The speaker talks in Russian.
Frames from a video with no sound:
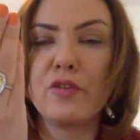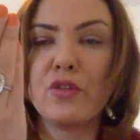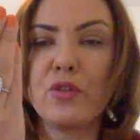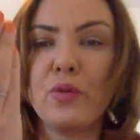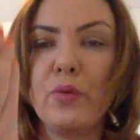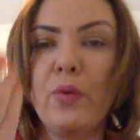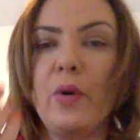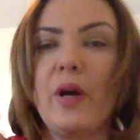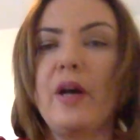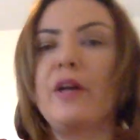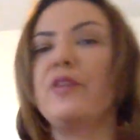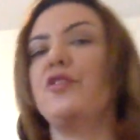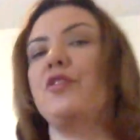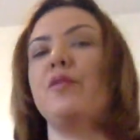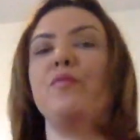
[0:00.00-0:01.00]
что
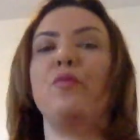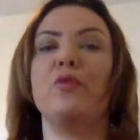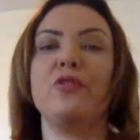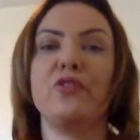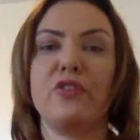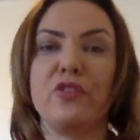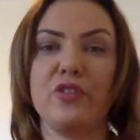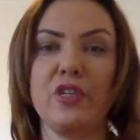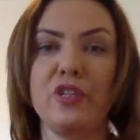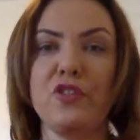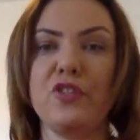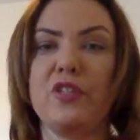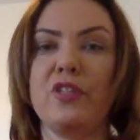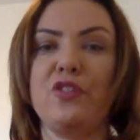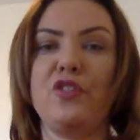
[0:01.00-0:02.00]
а, чем больше
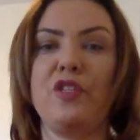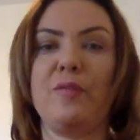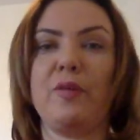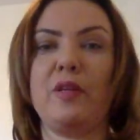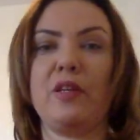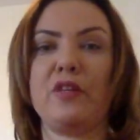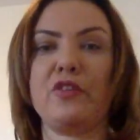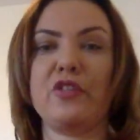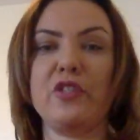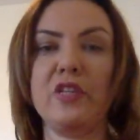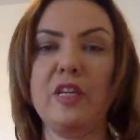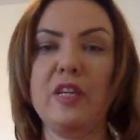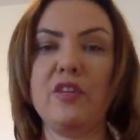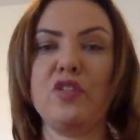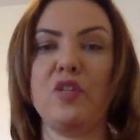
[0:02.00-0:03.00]
женщина, чем она
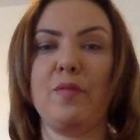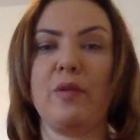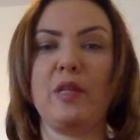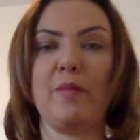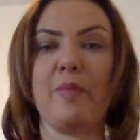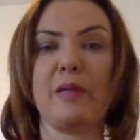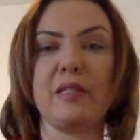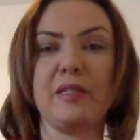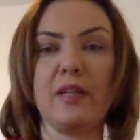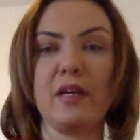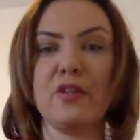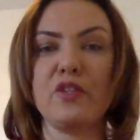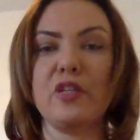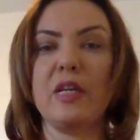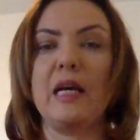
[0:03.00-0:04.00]
шире, чем она
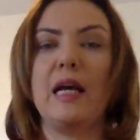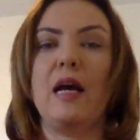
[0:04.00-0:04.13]
постарше,